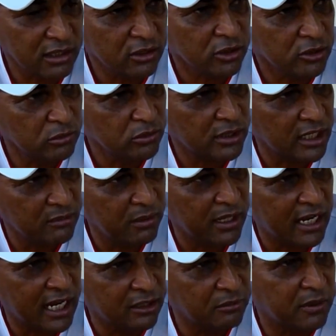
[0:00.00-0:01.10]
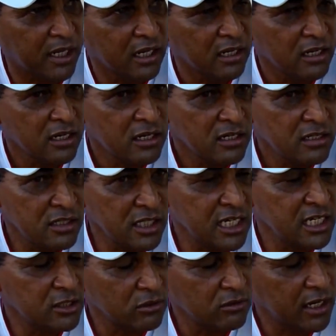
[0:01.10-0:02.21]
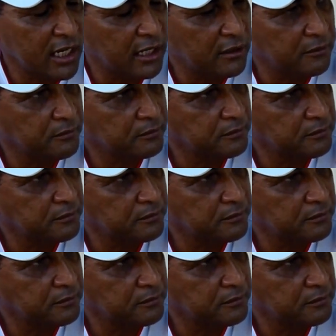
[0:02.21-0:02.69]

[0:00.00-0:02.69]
aí todo mundo está liberado para seguir a sua carreira.